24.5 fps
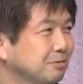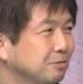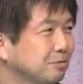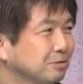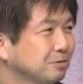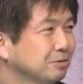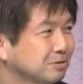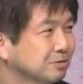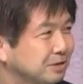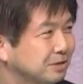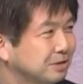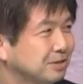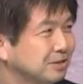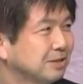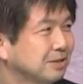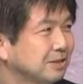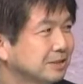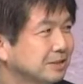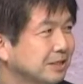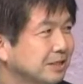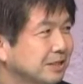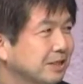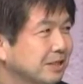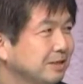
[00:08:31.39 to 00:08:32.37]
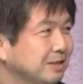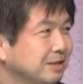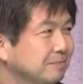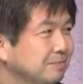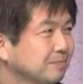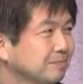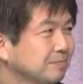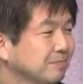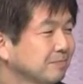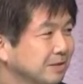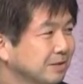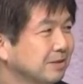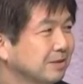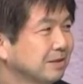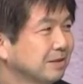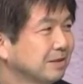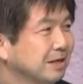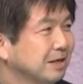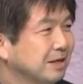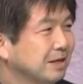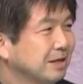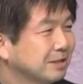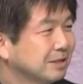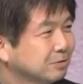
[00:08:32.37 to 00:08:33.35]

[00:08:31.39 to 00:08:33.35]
構保守的ですから、えー、